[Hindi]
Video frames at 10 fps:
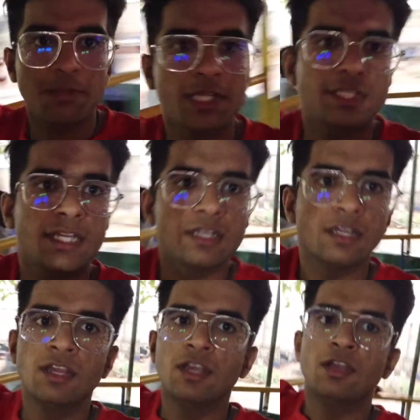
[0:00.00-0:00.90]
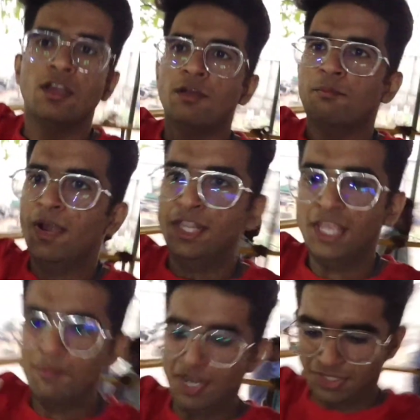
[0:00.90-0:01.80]
भीगते
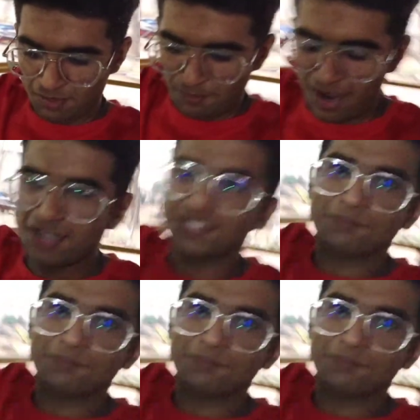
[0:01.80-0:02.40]
मरते मरते बाहर से